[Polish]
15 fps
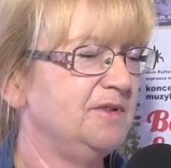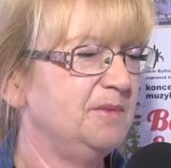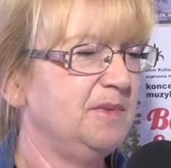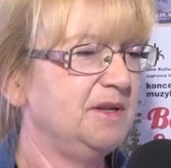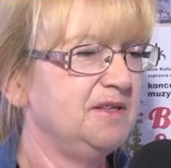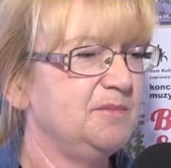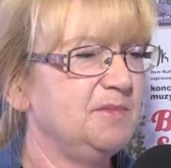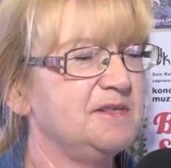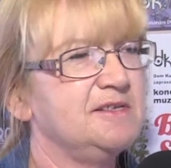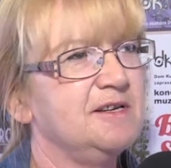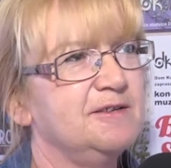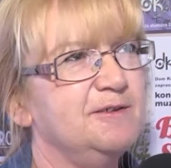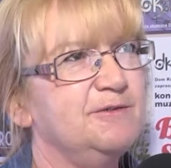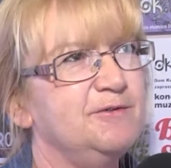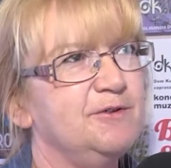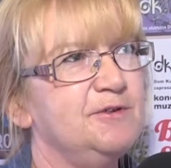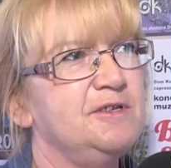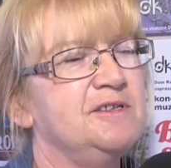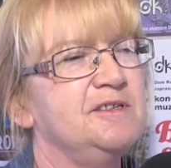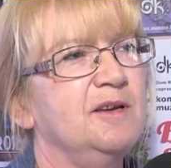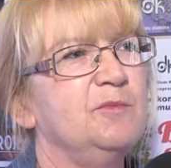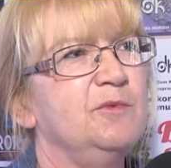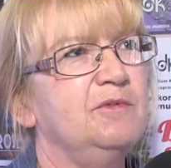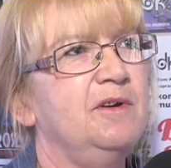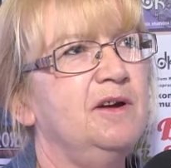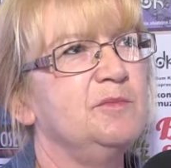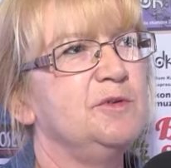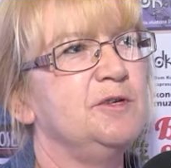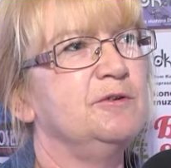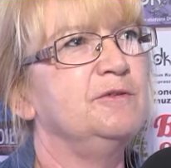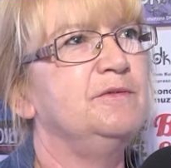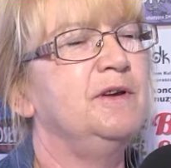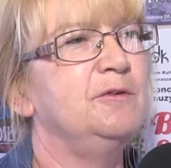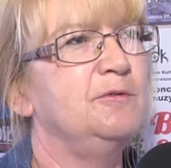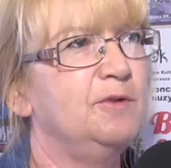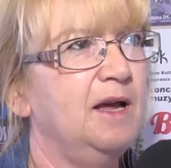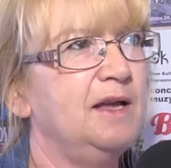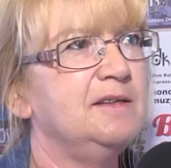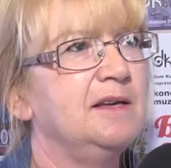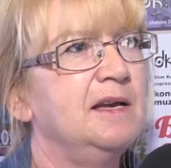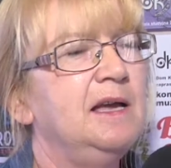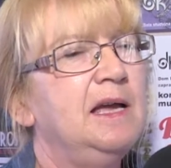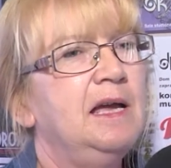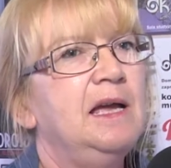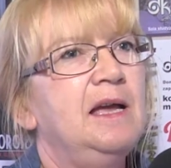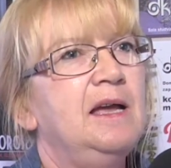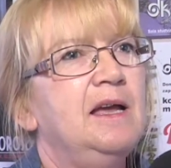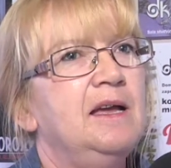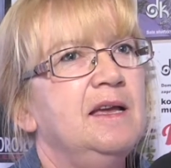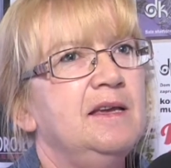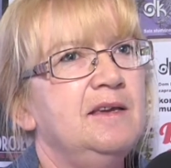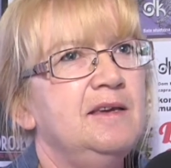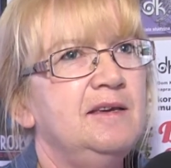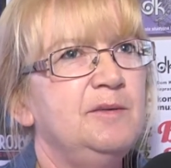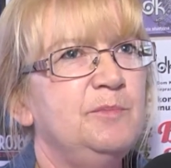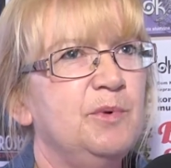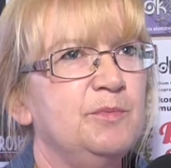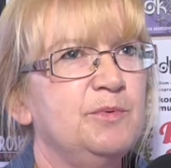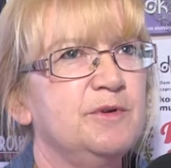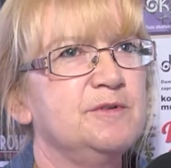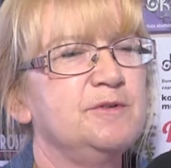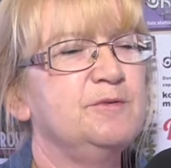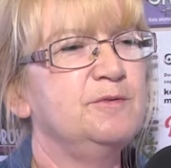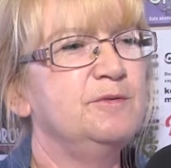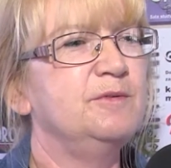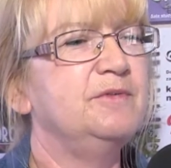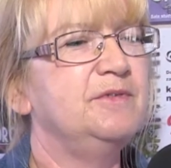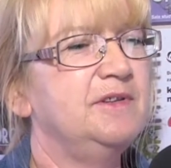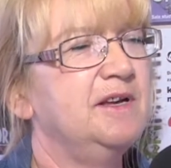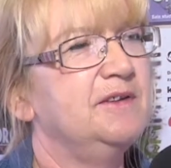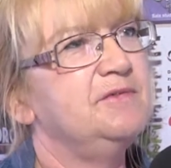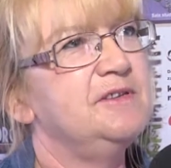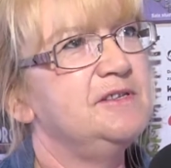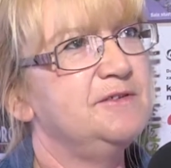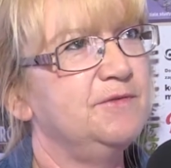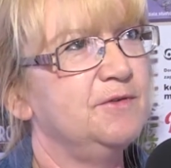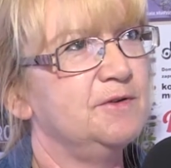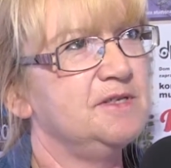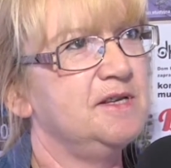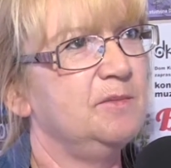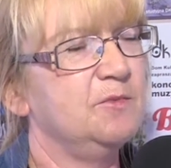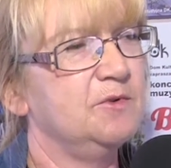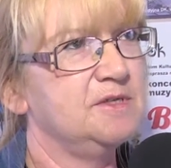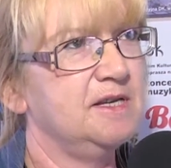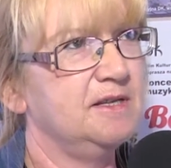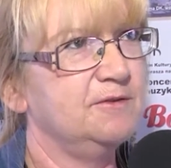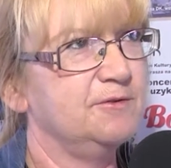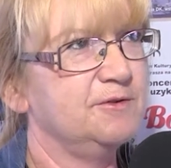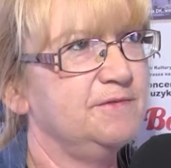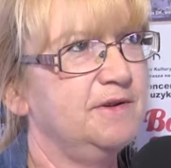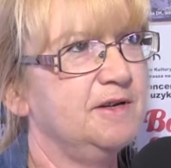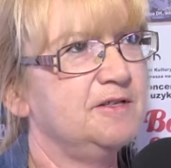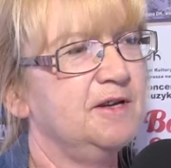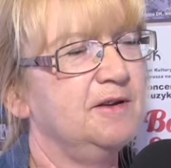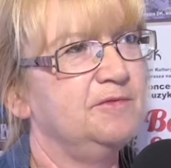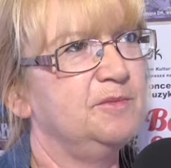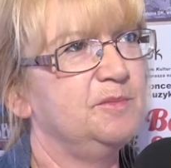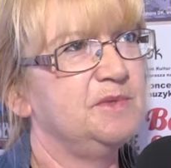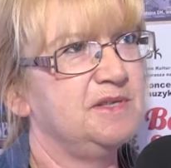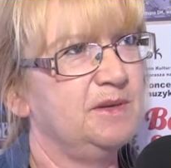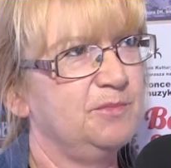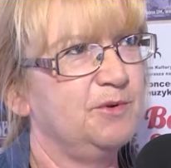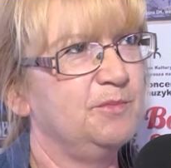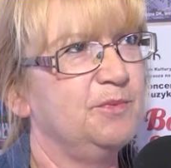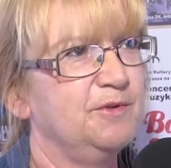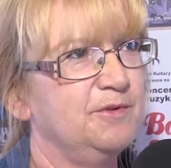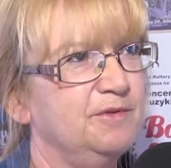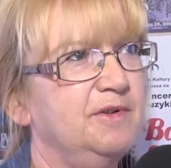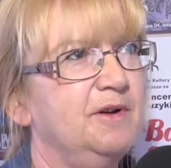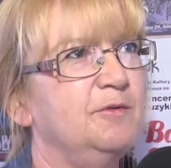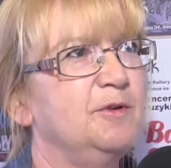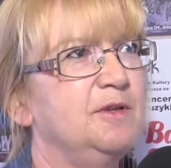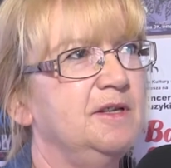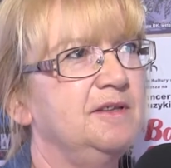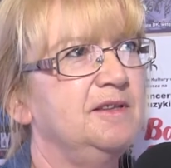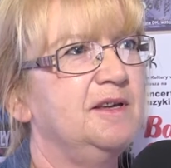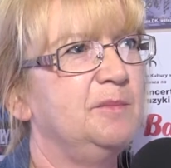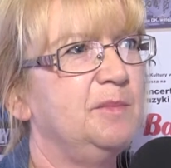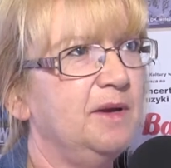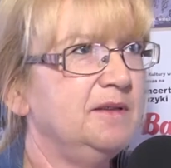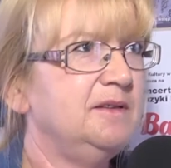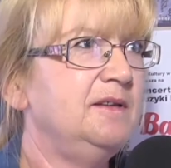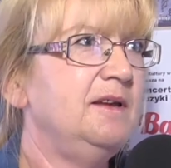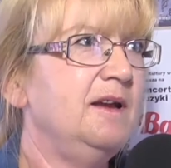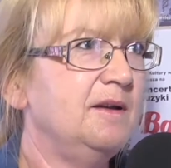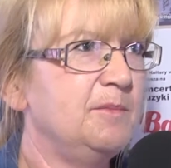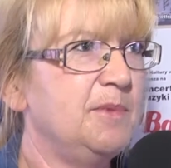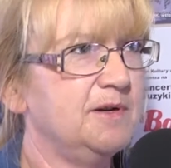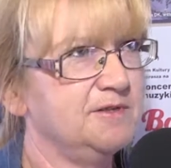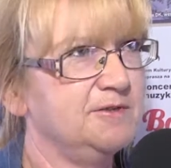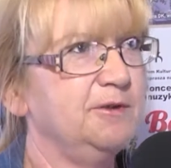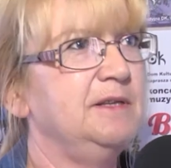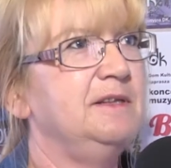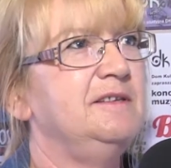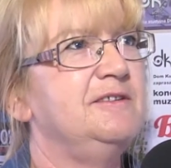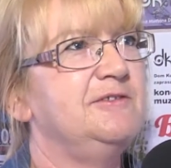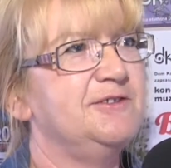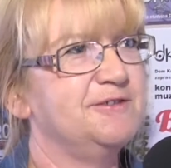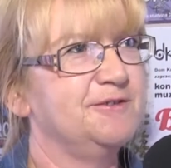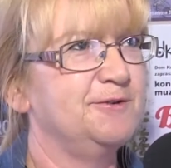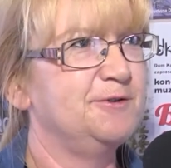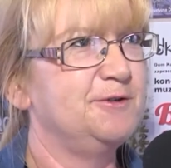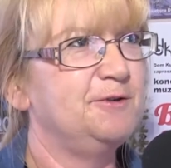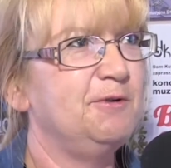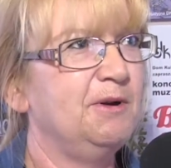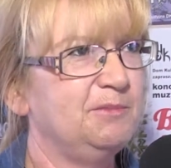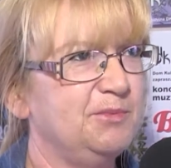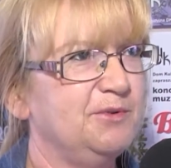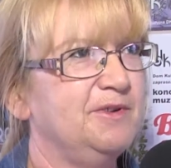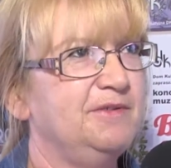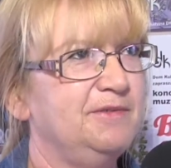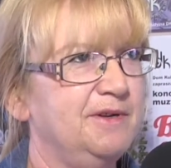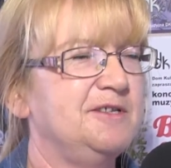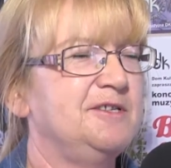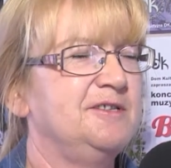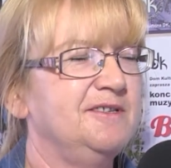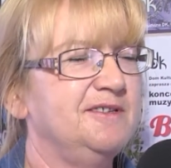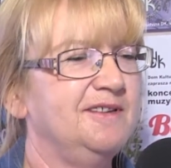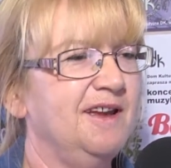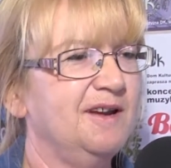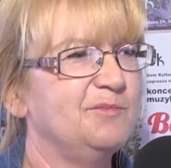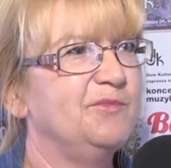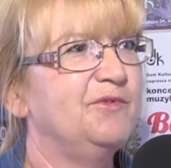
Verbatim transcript: Tematem asertywności zajmowałam się od wielu lat i po prostu wydawnictwo Samo Sedno z Warszawy mi zaproponowało ten temat i ja bardzo chętnie się zgodziłam, ponieważ jak